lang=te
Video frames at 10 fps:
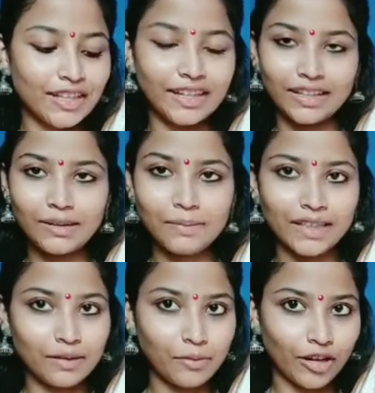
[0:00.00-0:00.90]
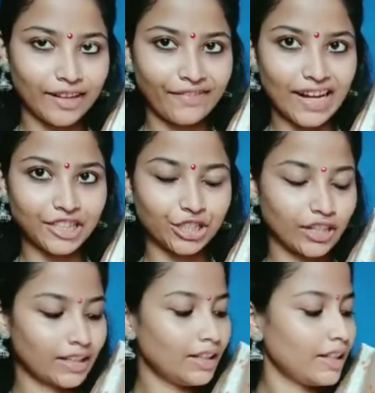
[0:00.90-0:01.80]
ప్రెసెంట్ న్యూ మోడల్ ఫ్రెండ్స్
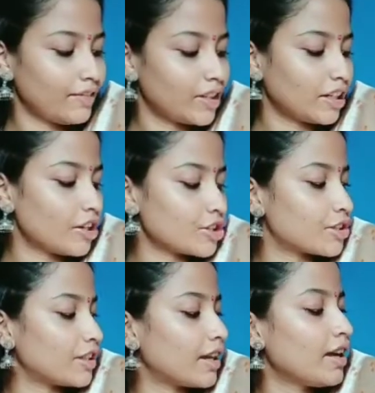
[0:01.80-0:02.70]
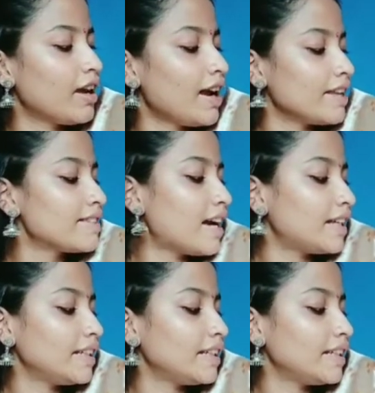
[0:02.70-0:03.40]
చూసారా మనకి బార్డర్ చూసుకున్నట్టయితే